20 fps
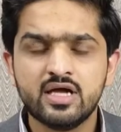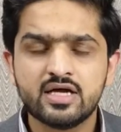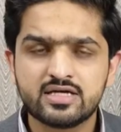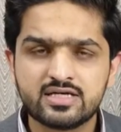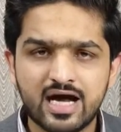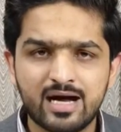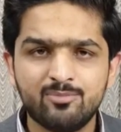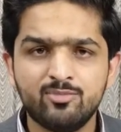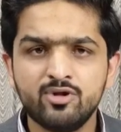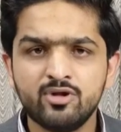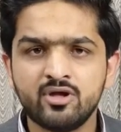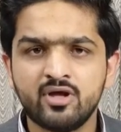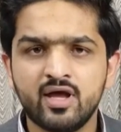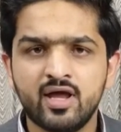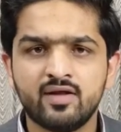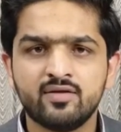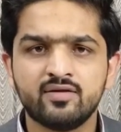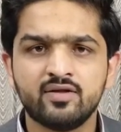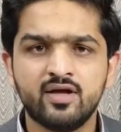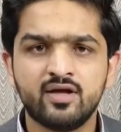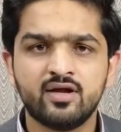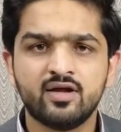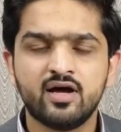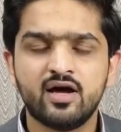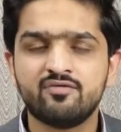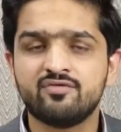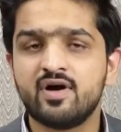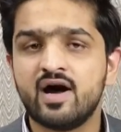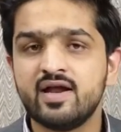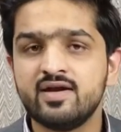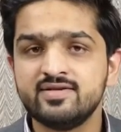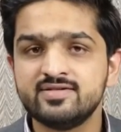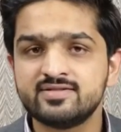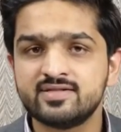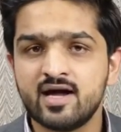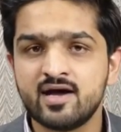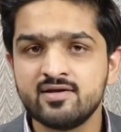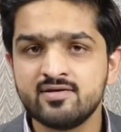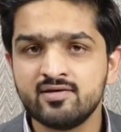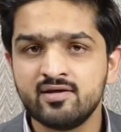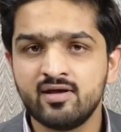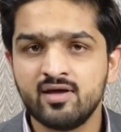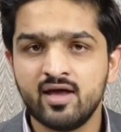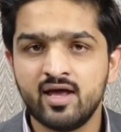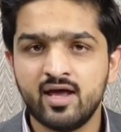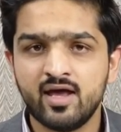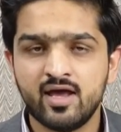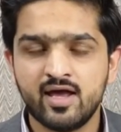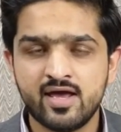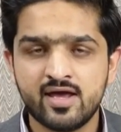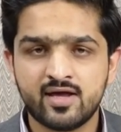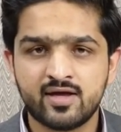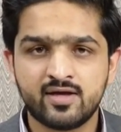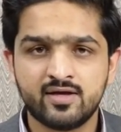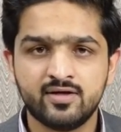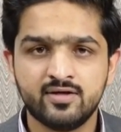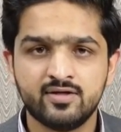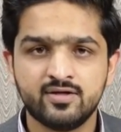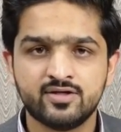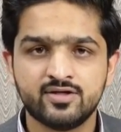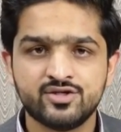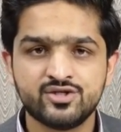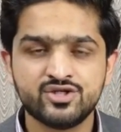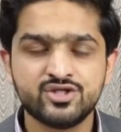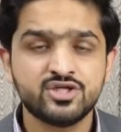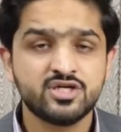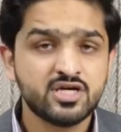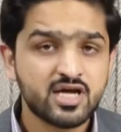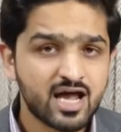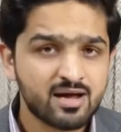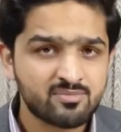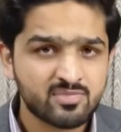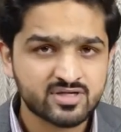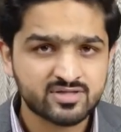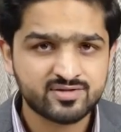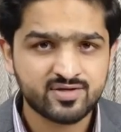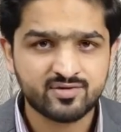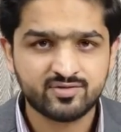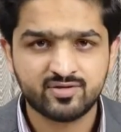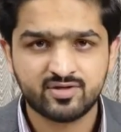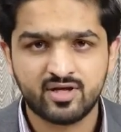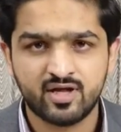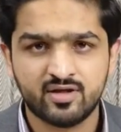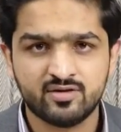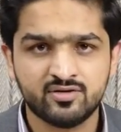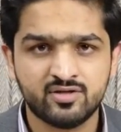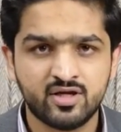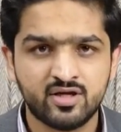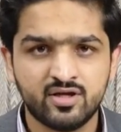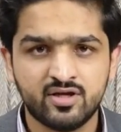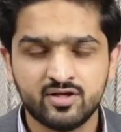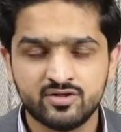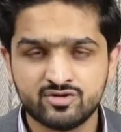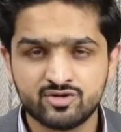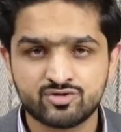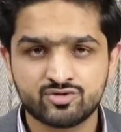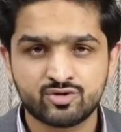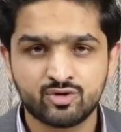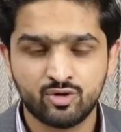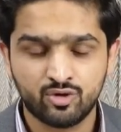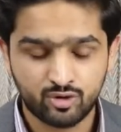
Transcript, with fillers: काबुल के अंदर अफ़गानिस्तान के एक शिया मस्जिद के अंदर जिसको